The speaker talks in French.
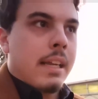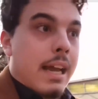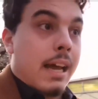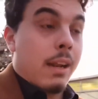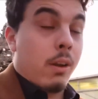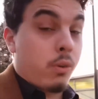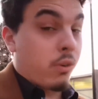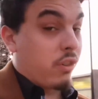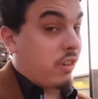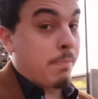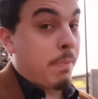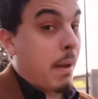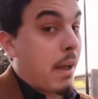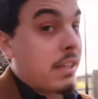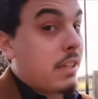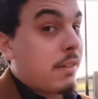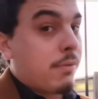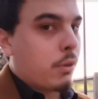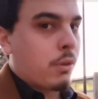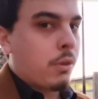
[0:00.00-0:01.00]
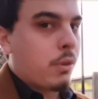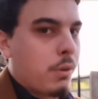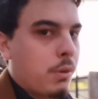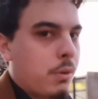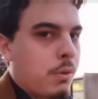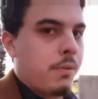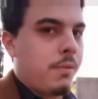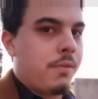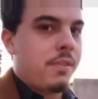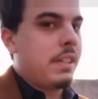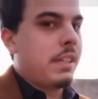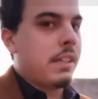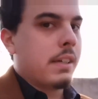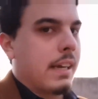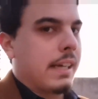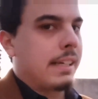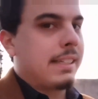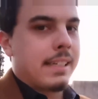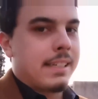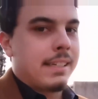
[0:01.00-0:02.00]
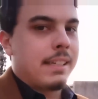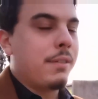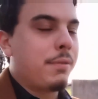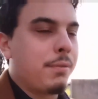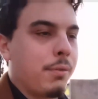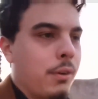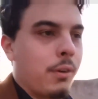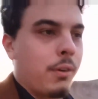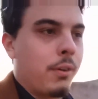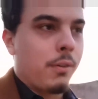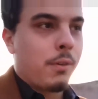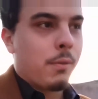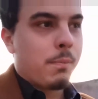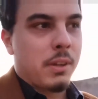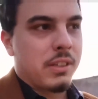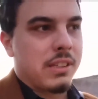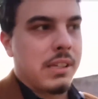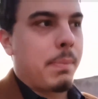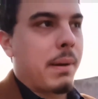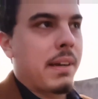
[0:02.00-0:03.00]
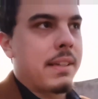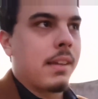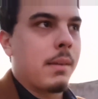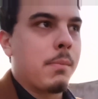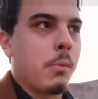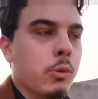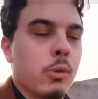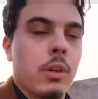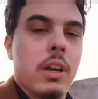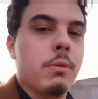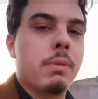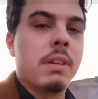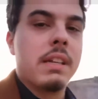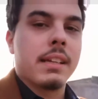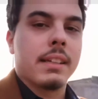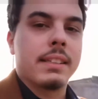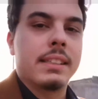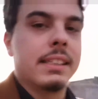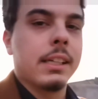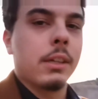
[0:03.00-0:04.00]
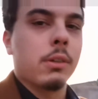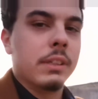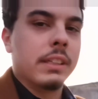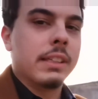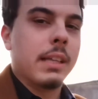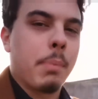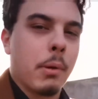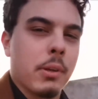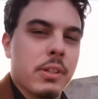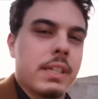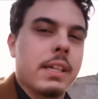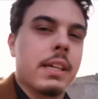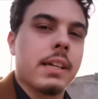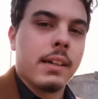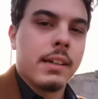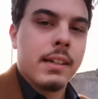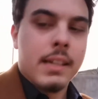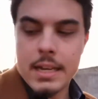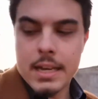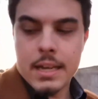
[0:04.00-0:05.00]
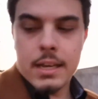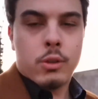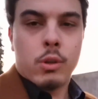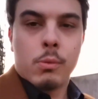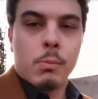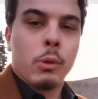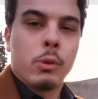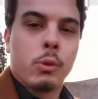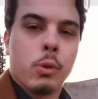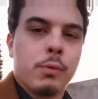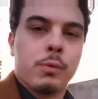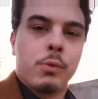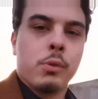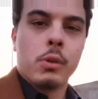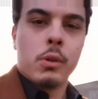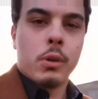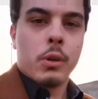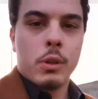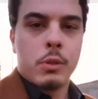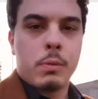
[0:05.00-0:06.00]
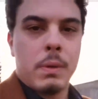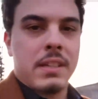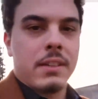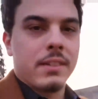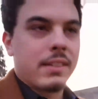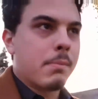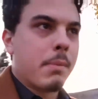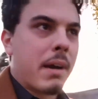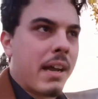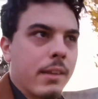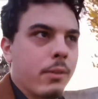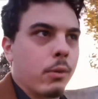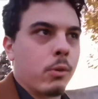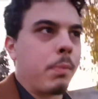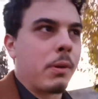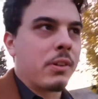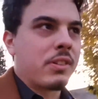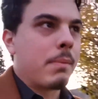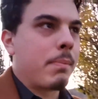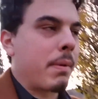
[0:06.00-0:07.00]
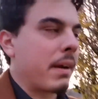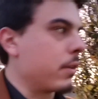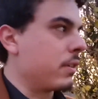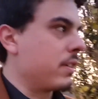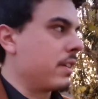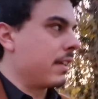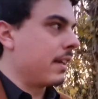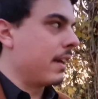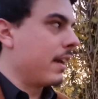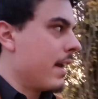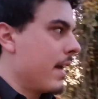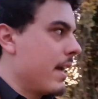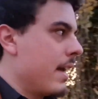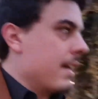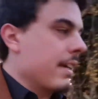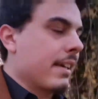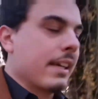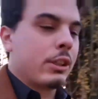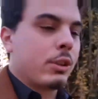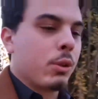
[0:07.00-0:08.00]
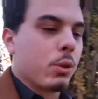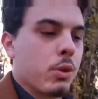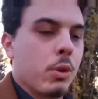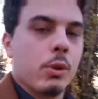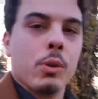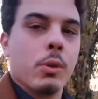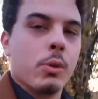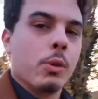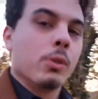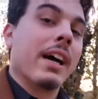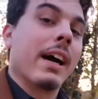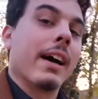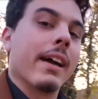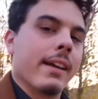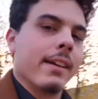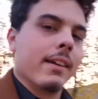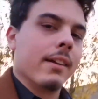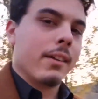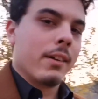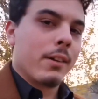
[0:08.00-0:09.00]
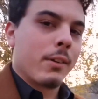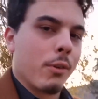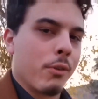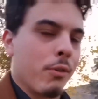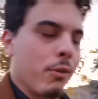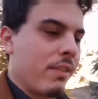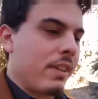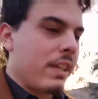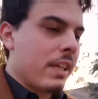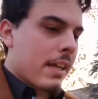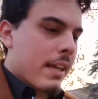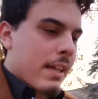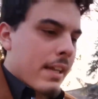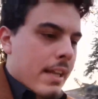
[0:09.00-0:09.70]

Alors que j'ai pas un niveau de vie excessif, pensez pas que c'est le monde de la nuit, les artistes et de hein. Ce manteau vaut 70 euh, balles. Hein. donc pensez pas que c'est quelque chose de, taré euh, que je vis.